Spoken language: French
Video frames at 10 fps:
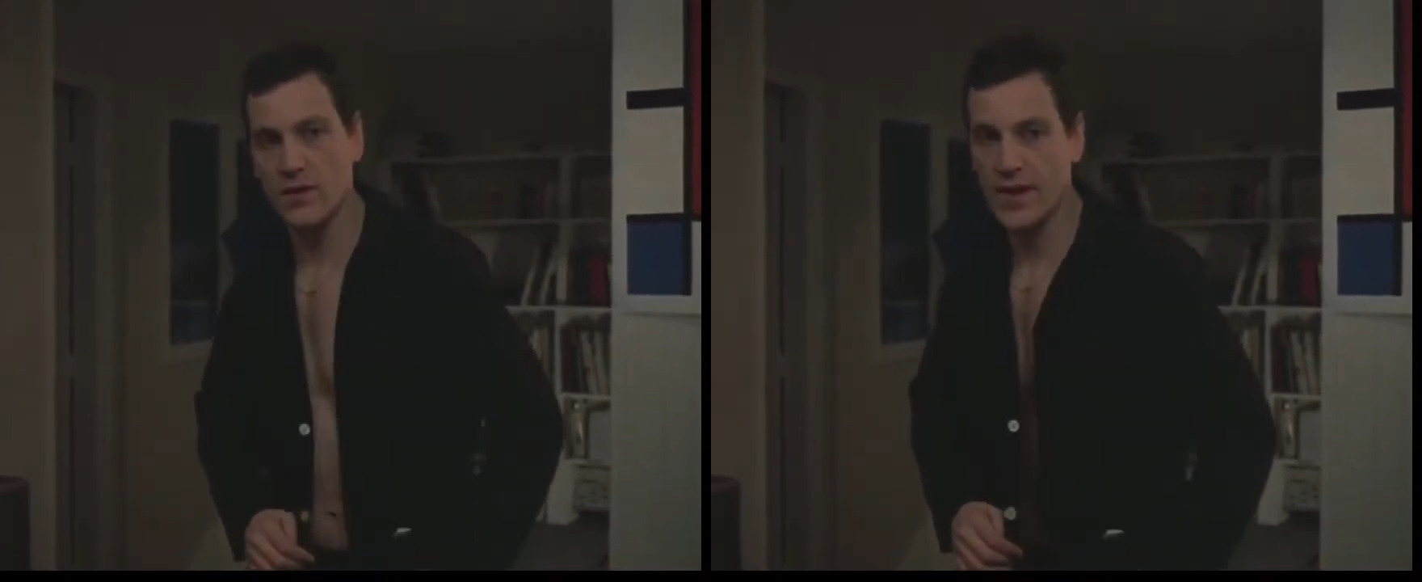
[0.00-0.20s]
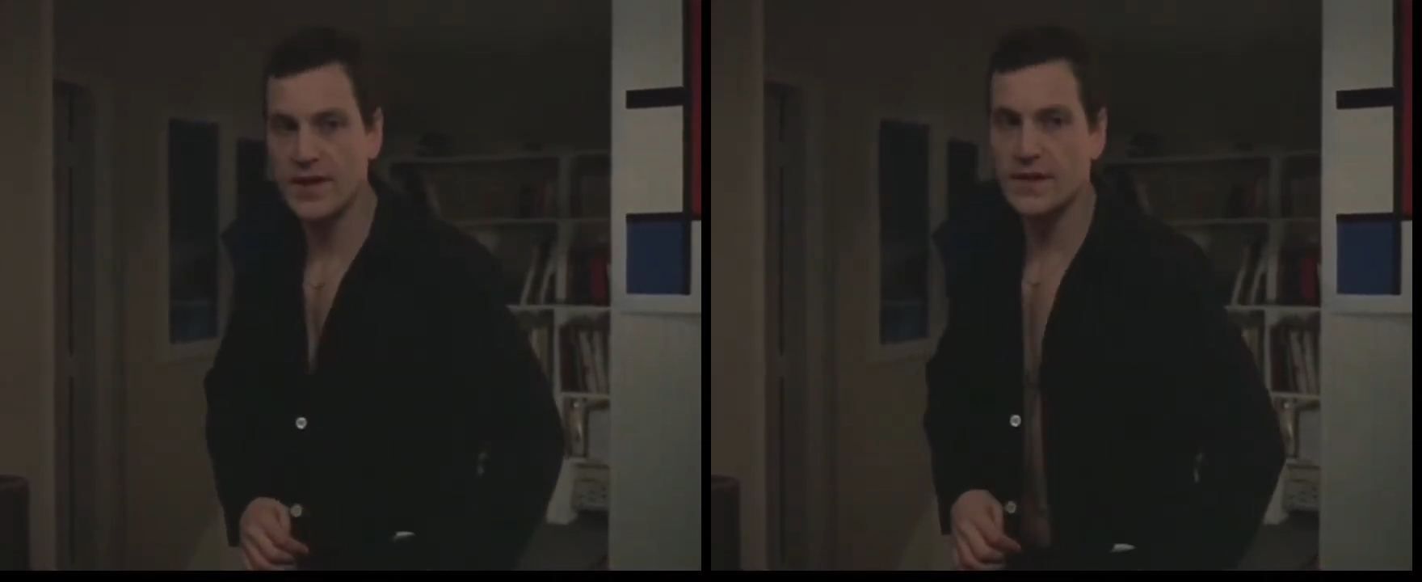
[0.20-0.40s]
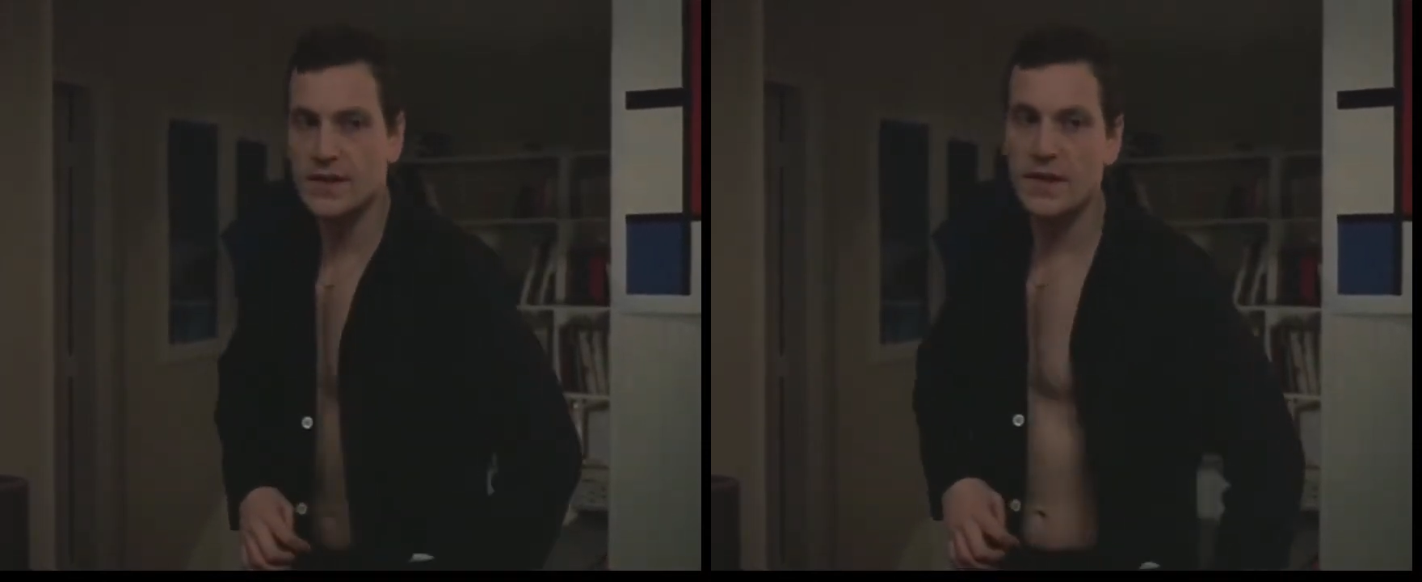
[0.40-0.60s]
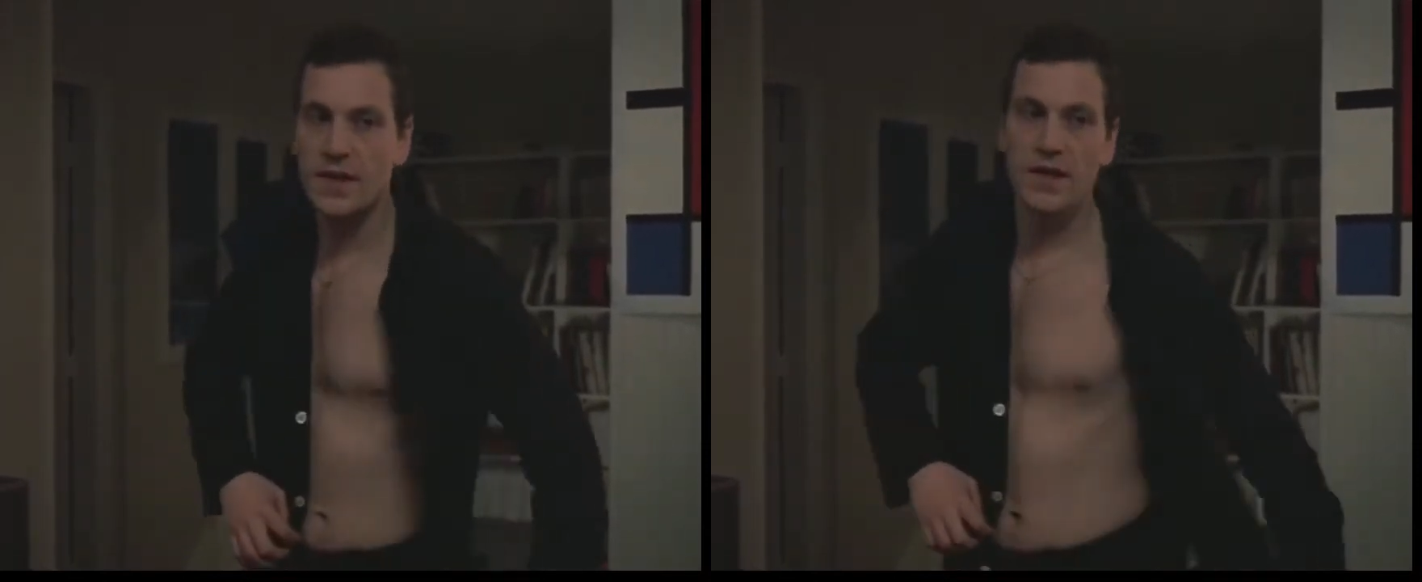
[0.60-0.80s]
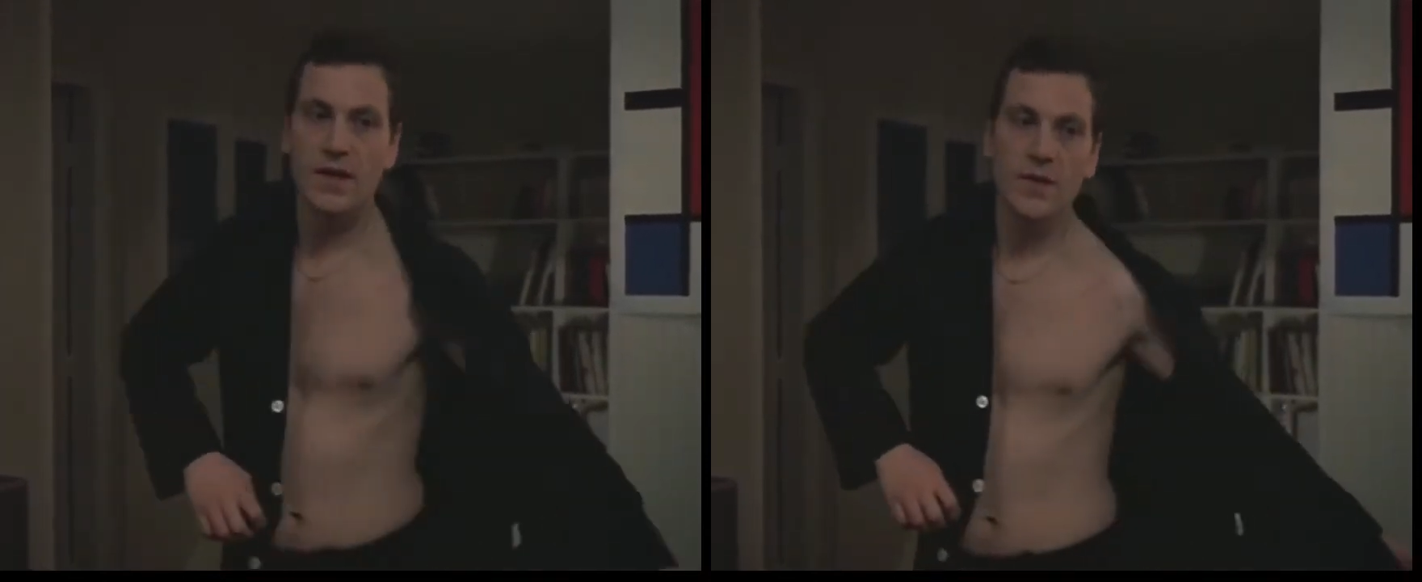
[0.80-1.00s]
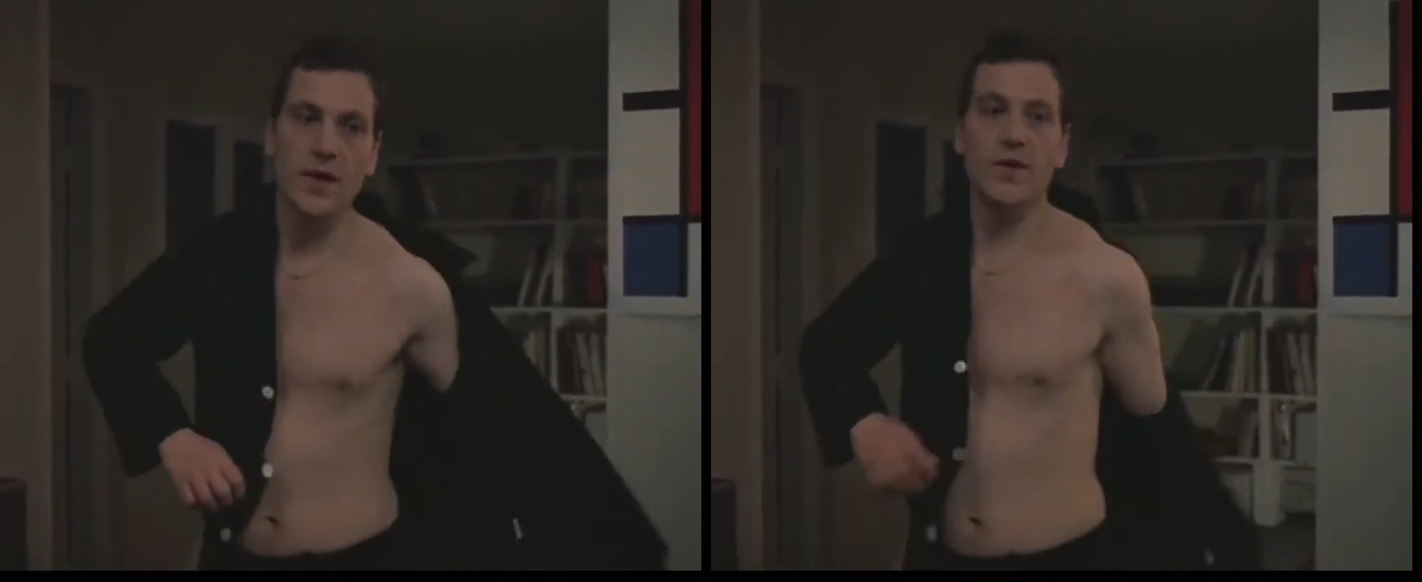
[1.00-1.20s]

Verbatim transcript: Oui, oui,